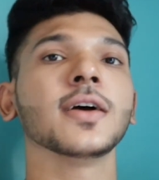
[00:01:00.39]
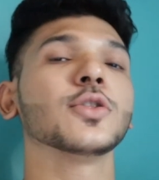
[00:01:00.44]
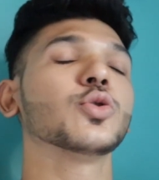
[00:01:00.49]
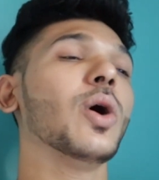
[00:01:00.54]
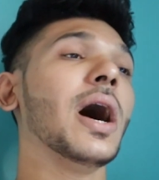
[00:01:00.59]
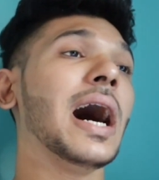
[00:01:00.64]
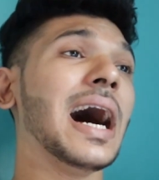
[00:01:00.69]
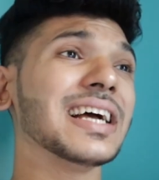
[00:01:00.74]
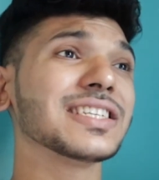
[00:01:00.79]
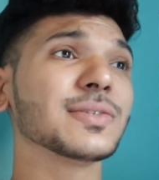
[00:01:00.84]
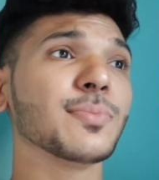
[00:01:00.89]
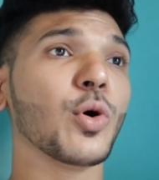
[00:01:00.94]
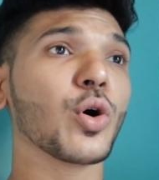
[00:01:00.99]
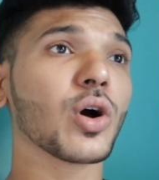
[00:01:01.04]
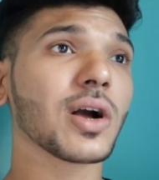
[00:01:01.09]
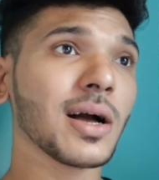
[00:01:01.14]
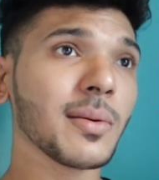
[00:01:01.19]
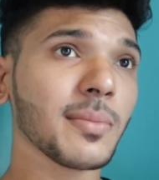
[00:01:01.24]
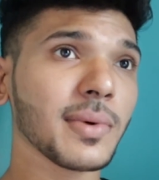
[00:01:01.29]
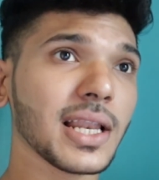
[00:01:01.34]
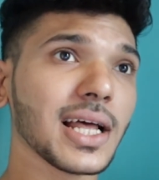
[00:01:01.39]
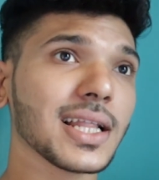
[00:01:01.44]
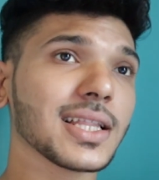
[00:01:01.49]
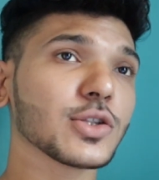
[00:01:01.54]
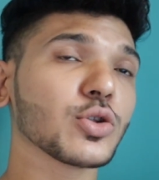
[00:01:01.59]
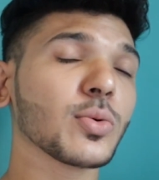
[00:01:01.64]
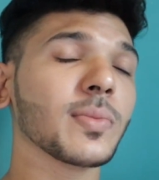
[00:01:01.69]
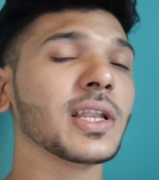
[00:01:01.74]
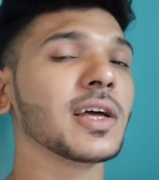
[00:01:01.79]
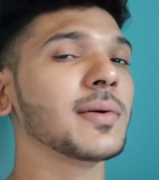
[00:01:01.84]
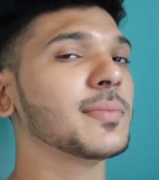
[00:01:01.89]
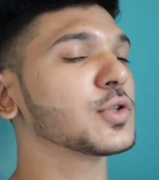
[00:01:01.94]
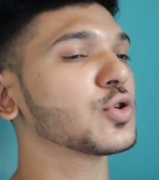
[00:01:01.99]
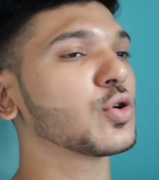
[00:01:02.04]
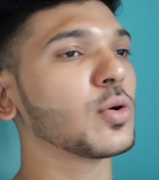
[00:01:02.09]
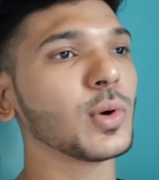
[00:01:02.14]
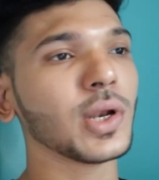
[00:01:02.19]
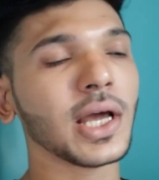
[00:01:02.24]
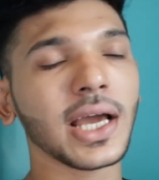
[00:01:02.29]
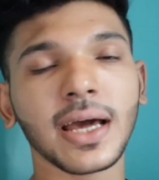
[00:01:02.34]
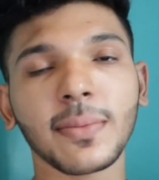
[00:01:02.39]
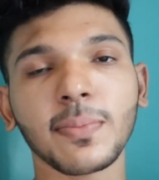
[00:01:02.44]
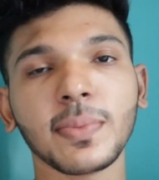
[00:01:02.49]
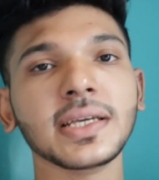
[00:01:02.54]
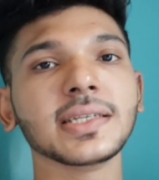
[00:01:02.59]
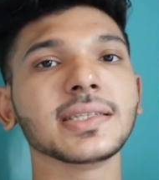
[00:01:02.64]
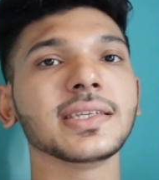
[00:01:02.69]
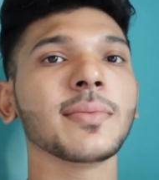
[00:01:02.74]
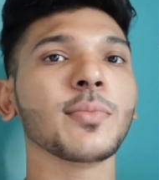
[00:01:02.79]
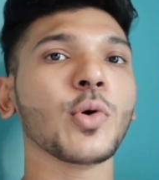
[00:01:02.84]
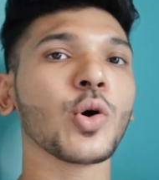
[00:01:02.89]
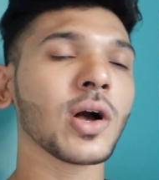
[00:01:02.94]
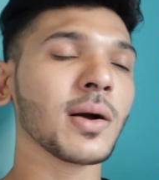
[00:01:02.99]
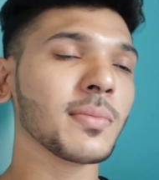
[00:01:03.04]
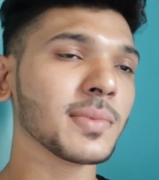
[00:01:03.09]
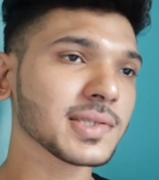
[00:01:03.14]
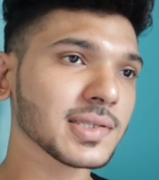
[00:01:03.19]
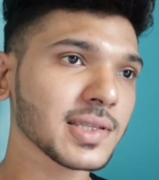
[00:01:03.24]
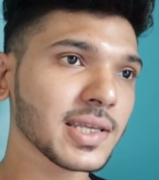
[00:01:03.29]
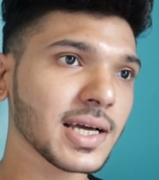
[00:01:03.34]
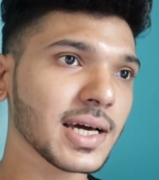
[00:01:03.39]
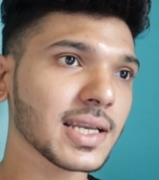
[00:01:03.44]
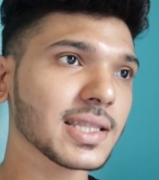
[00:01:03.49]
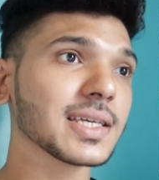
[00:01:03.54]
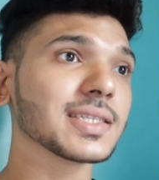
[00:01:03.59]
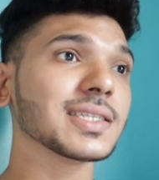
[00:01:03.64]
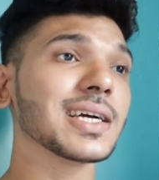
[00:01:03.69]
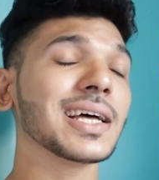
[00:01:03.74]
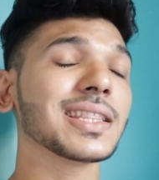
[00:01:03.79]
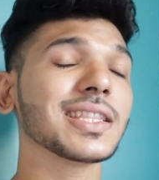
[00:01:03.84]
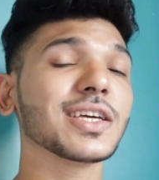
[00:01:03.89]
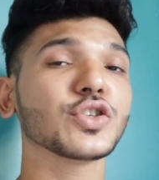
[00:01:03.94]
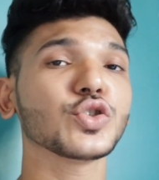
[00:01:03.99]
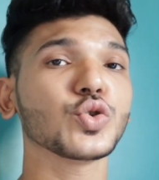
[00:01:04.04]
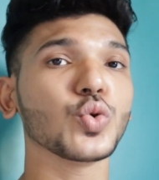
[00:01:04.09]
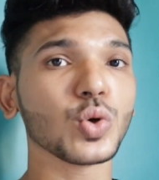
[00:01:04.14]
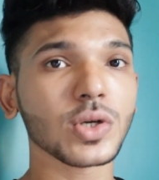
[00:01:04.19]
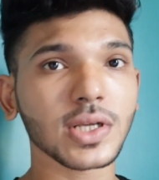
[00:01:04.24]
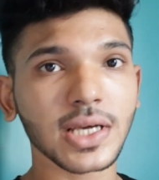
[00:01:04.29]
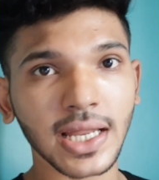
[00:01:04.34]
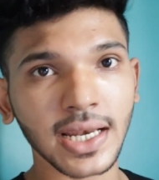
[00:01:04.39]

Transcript: तो आज मौका मिला था तो मैंने अमित को बुलाया प्लीज़ ये मौका मिस नहीं करते जाते शूट